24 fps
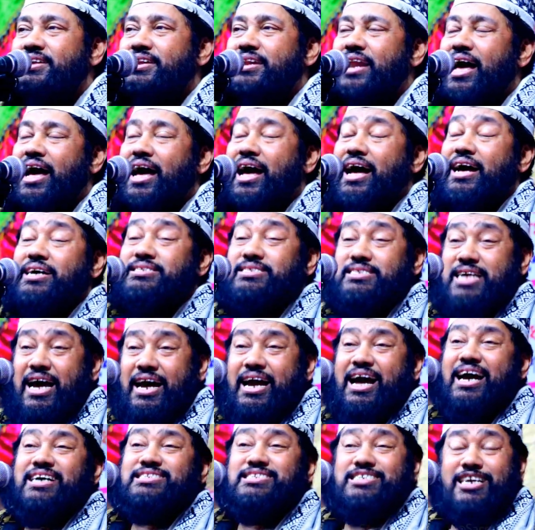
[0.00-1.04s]
না
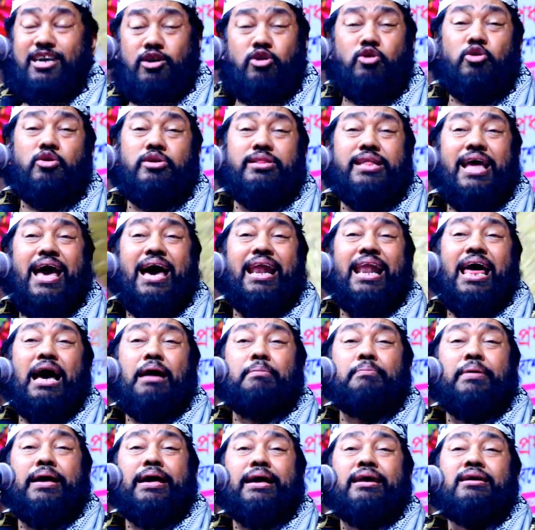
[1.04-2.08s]
জাকাত যেগুলোর দেয়া
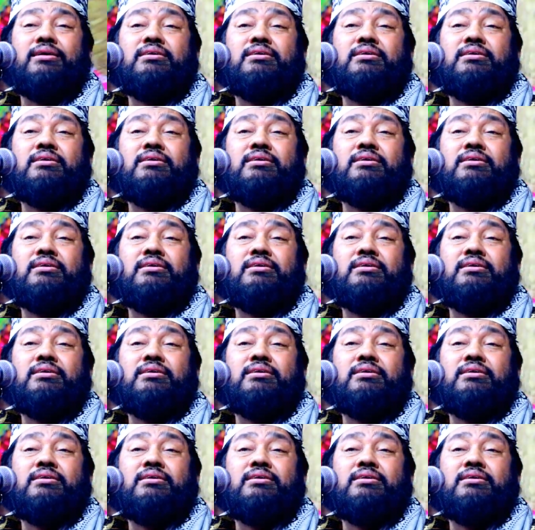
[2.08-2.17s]
লাগবে